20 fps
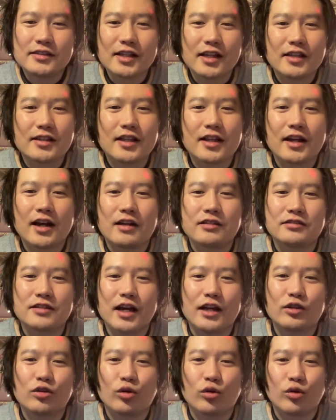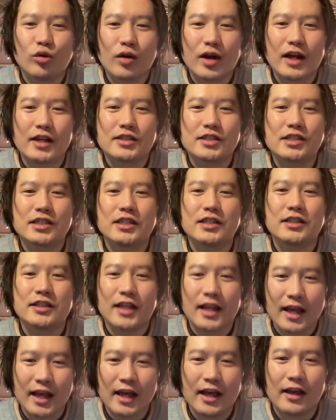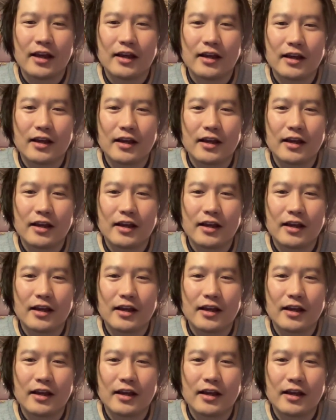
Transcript: 然高くないところを貸し切って、